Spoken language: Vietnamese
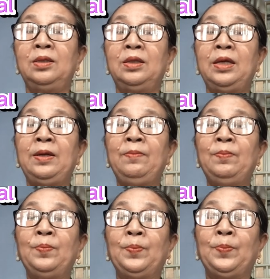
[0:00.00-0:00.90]
thì
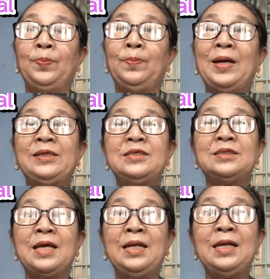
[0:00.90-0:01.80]
bài chia
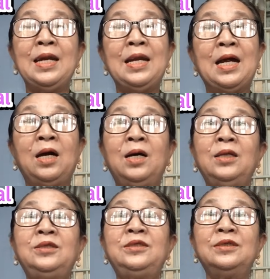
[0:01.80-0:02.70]
sẻ đến đây là
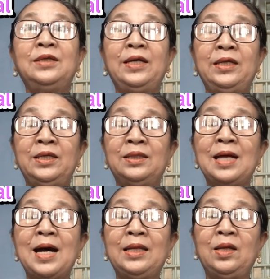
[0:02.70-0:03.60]
hết trước khi chia
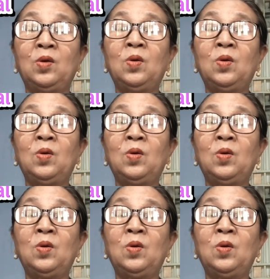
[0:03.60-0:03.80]
tay thì